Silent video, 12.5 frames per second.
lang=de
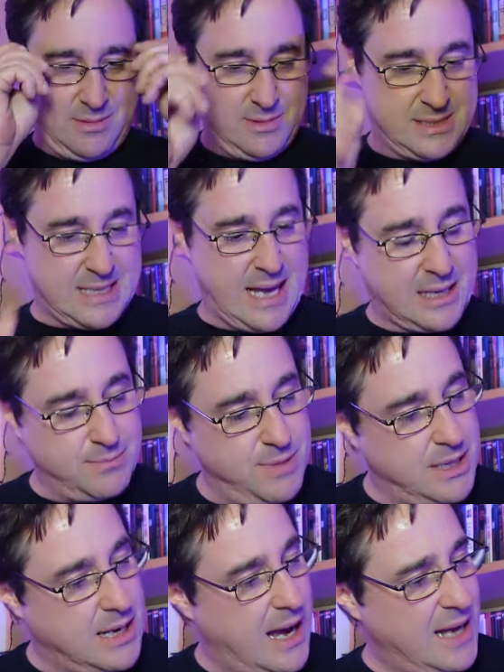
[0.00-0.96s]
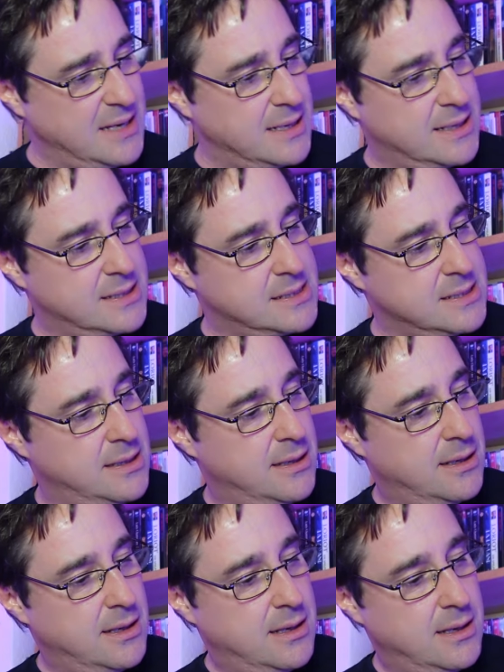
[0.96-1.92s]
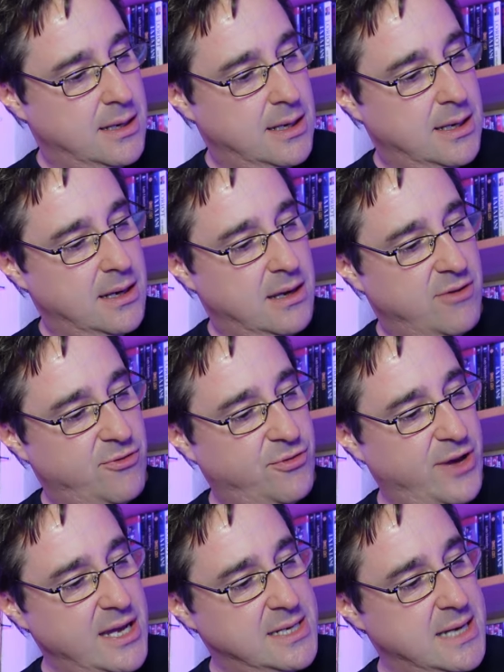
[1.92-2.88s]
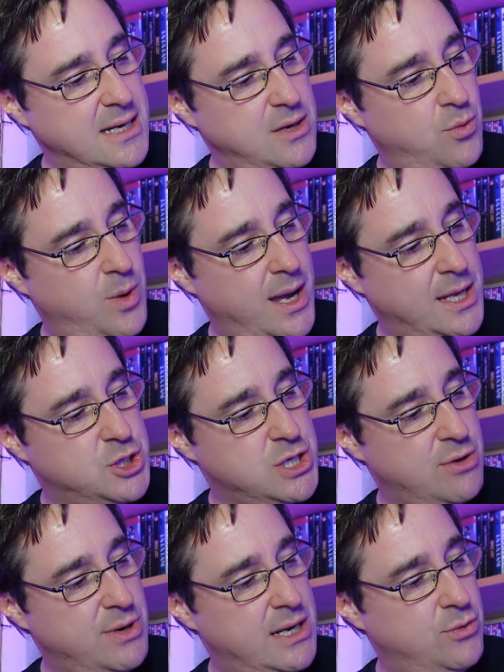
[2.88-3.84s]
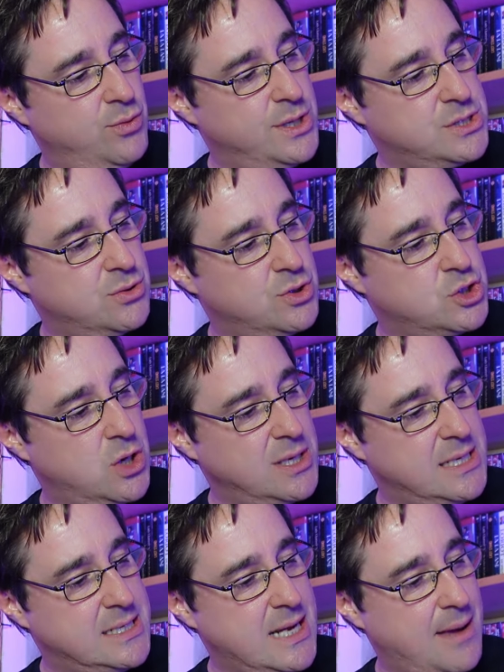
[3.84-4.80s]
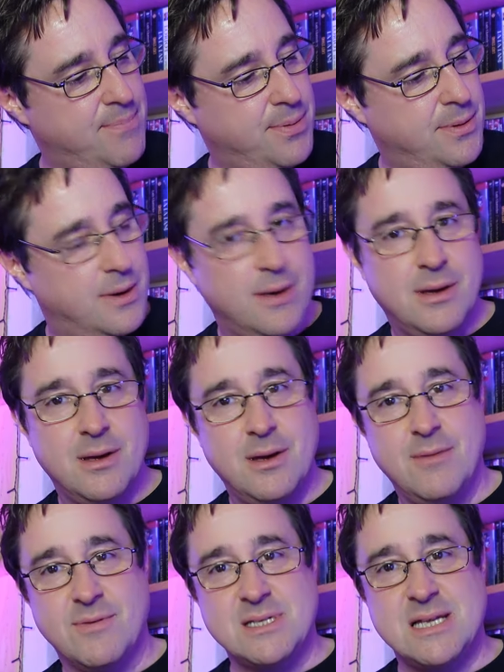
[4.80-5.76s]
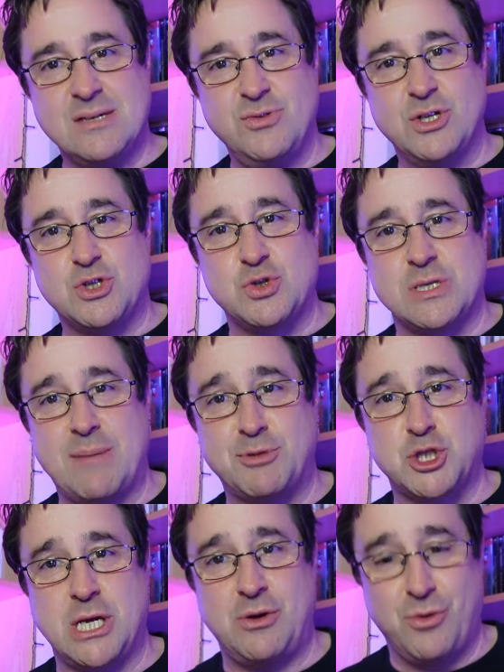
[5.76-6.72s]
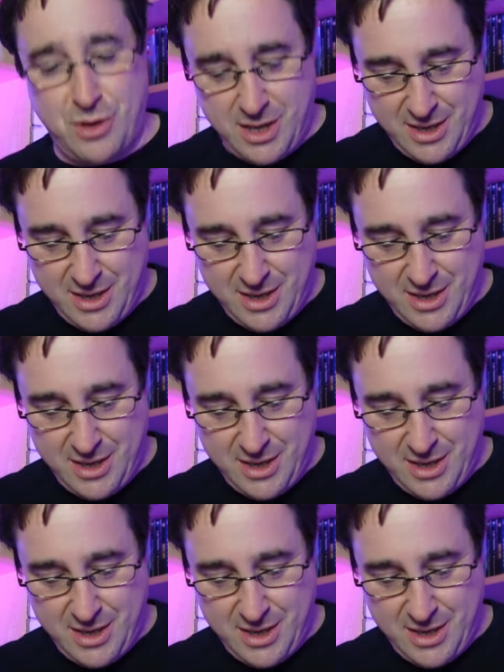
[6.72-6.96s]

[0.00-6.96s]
Sagt mir gar nichts. Faye Dunaway, Jerry Lewis und Johnny Depp. Was ist das für eine Zusammenstellung?